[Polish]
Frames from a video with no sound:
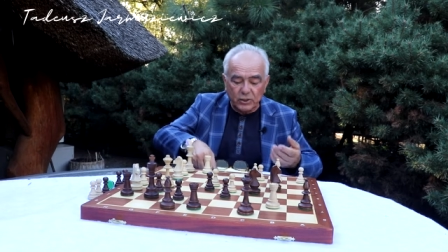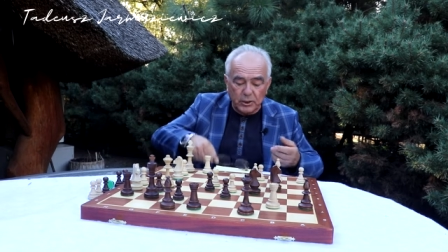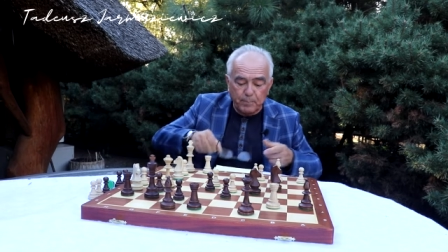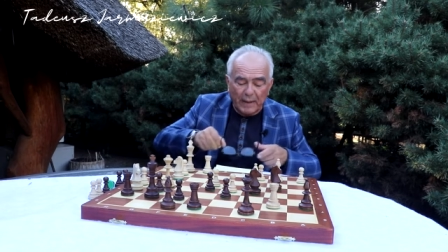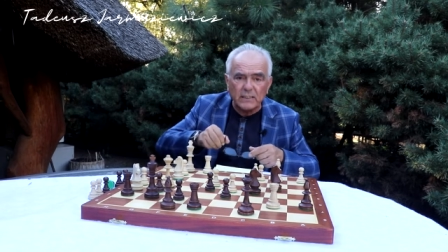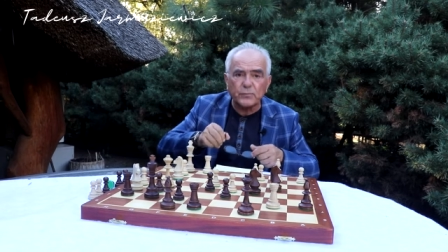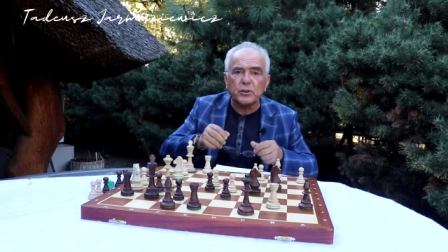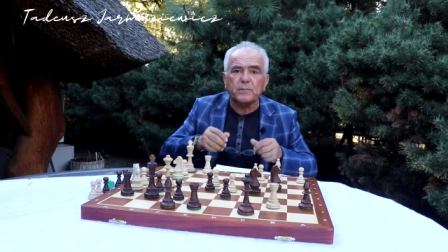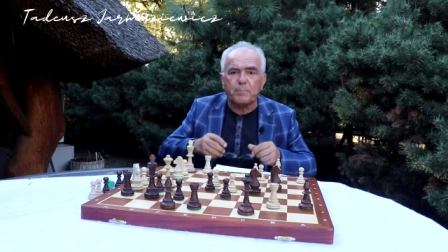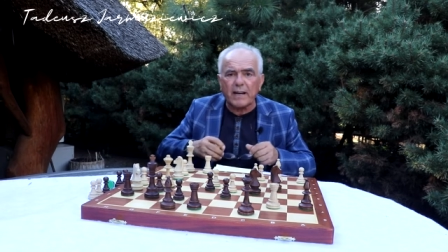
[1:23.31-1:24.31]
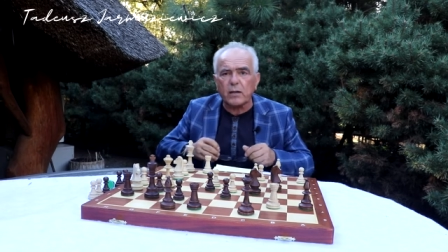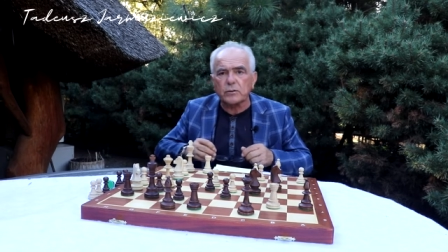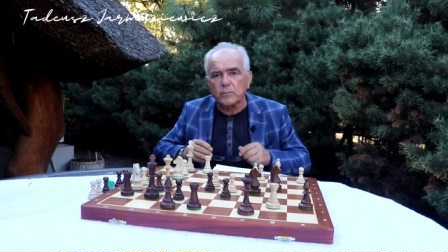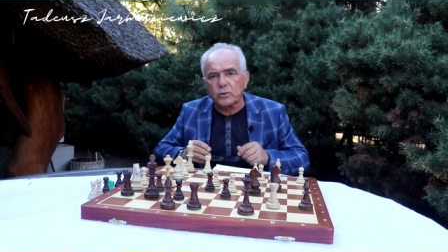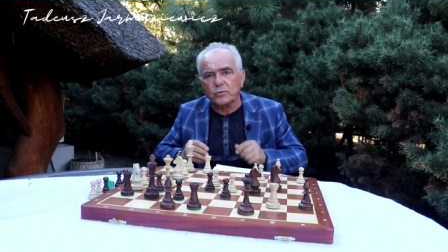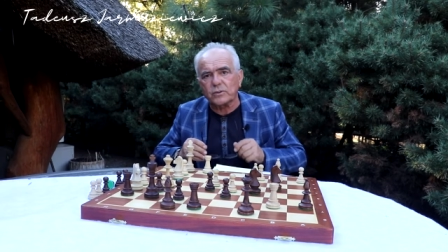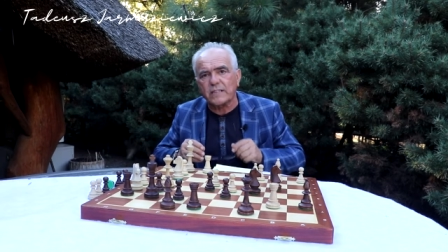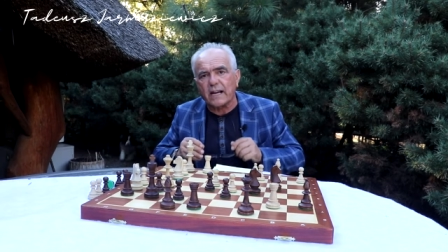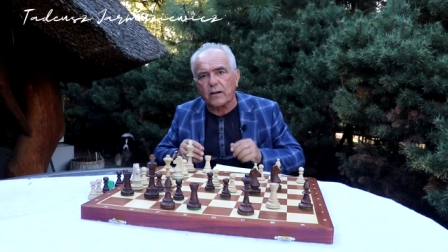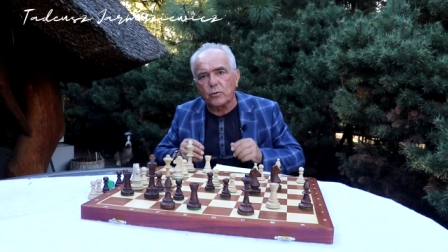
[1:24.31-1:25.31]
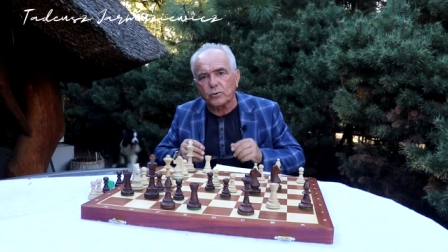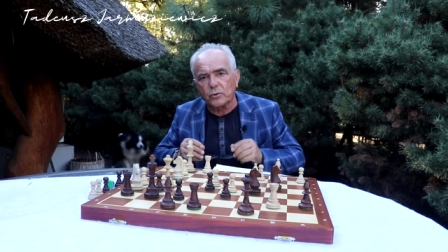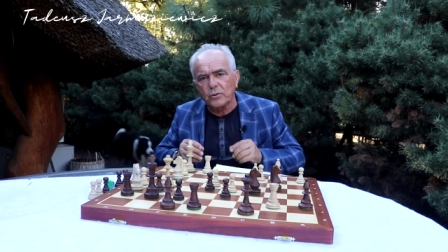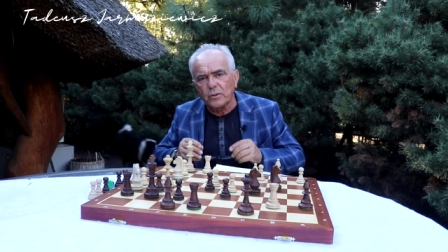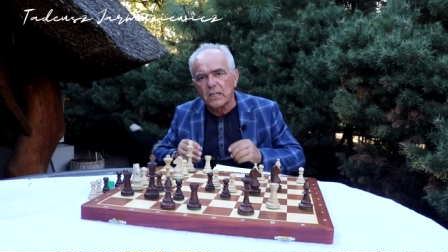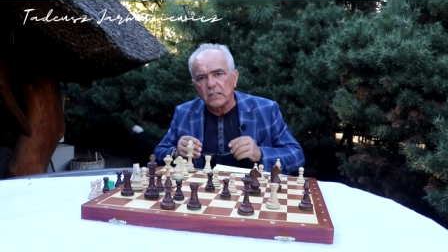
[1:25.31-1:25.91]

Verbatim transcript: Czyli państwo się bardzo mocno stara o to,